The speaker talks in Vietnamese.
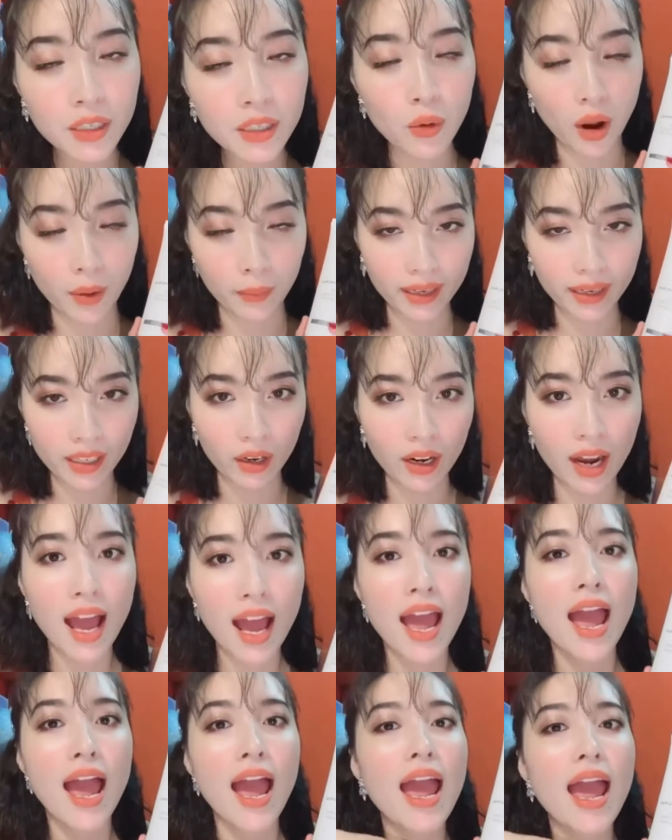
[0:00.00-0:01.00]
Thì Hoàng Mai Anh nói là
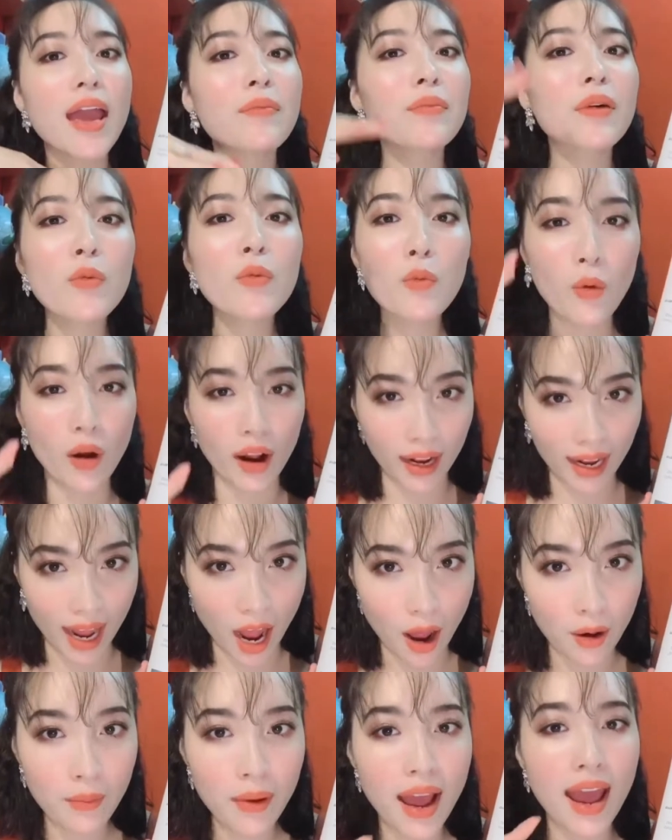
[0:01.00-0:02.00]
em không quảng
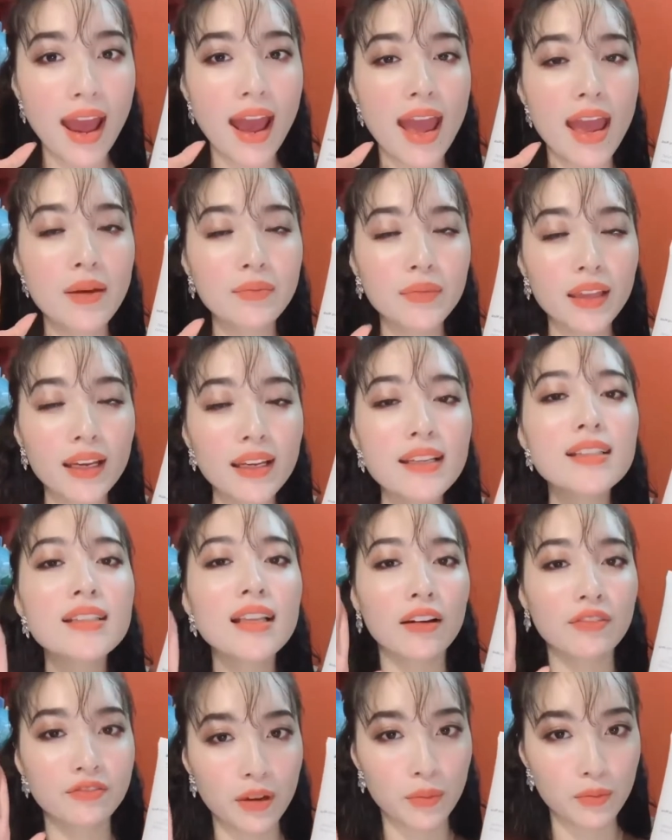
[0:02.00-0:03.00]
cáo mà em thấy
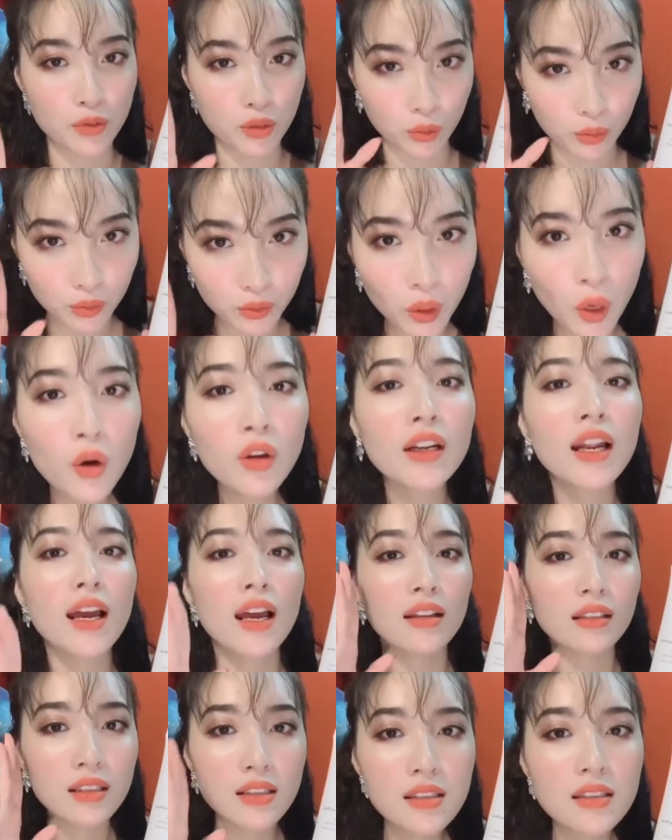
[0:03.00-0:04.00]
sản phẩm dùng tốt,
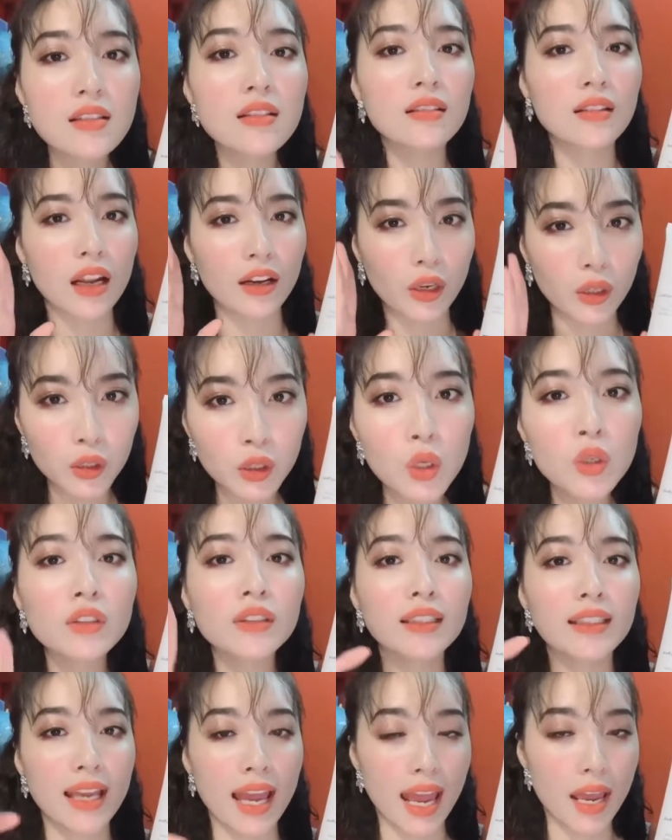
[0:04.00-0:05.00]
thực sự là nó tốt
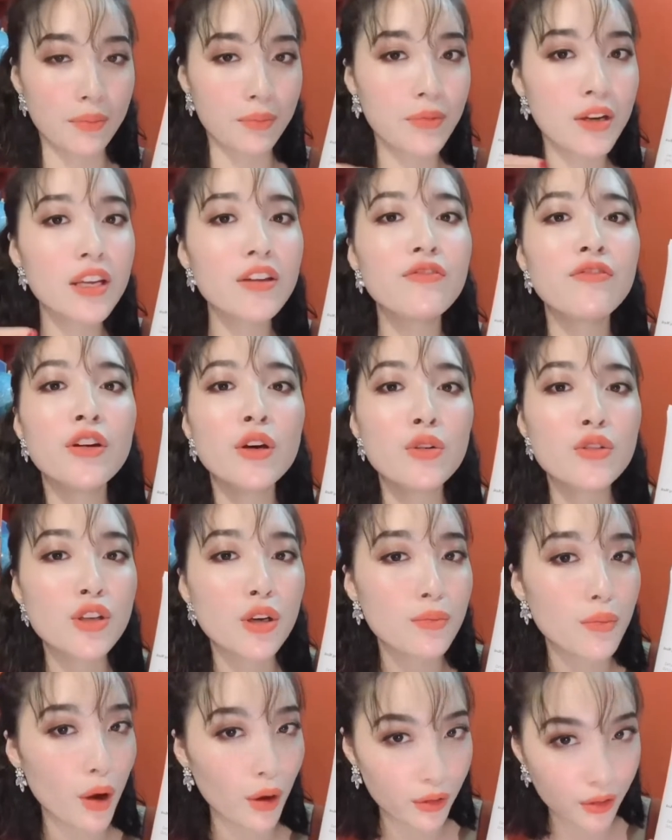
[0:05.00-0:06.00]
thì em review
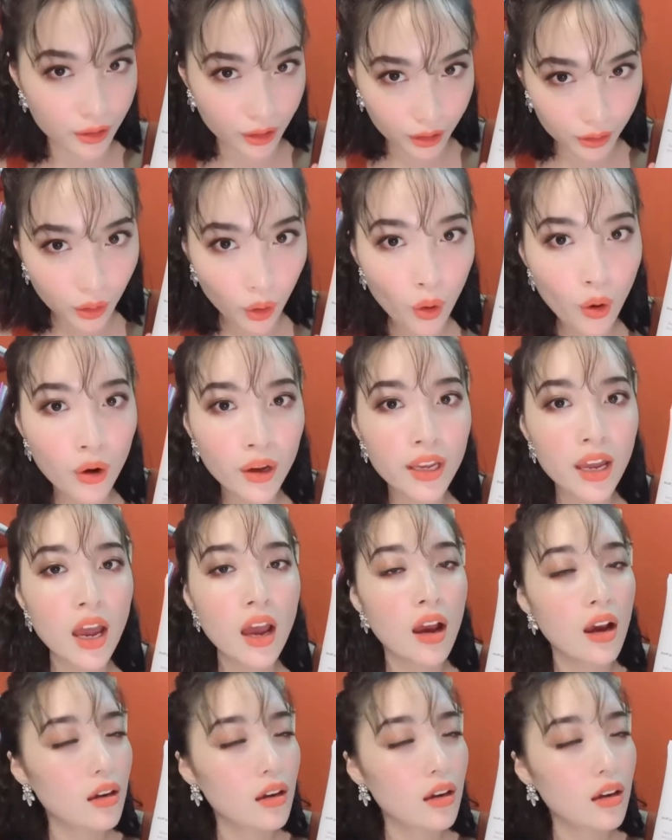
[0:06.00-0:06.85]
cho mọi người thôi,